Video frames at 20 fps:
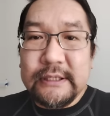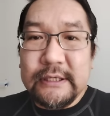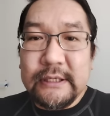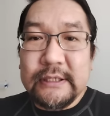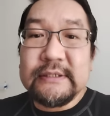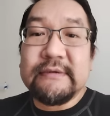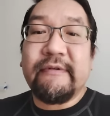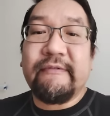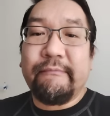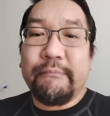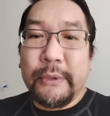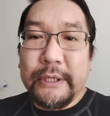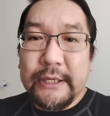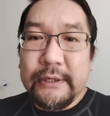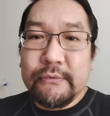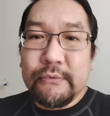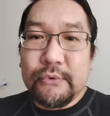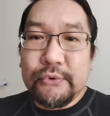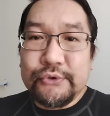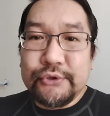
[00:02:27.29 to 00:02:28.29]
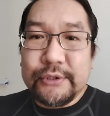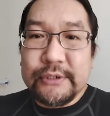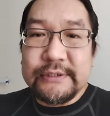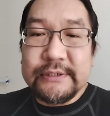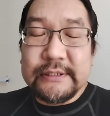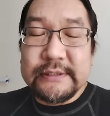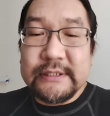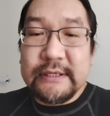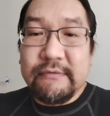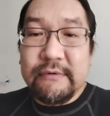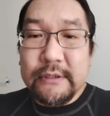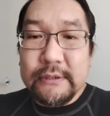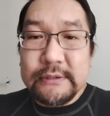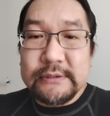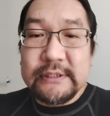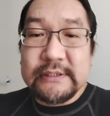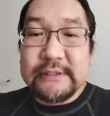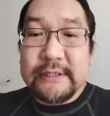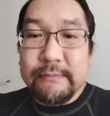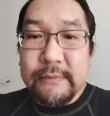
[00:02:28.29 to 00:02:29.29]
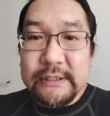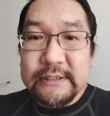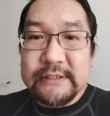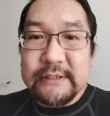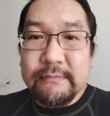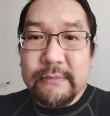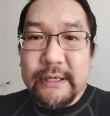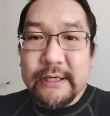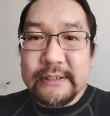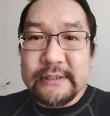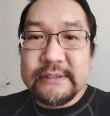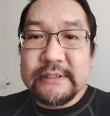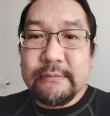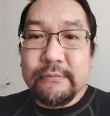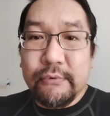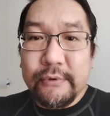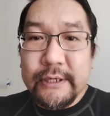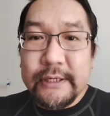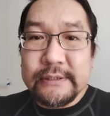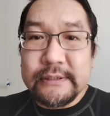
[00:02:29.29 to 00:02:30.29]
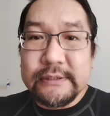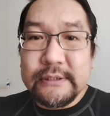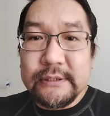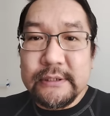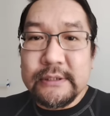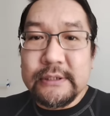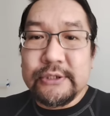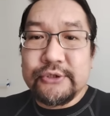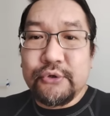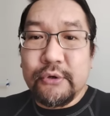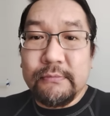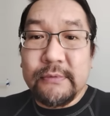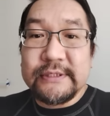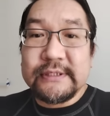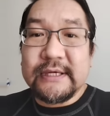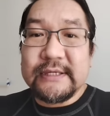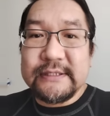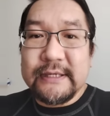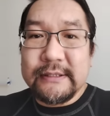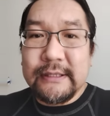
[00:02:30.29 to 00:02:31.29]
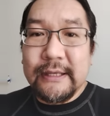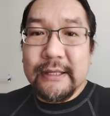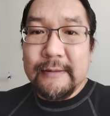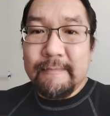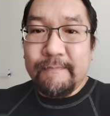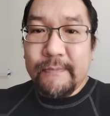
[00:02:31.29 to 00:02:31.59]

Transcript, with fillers: И в первую очередь за, сови, за самих себя, за бурят, чтобы сказать,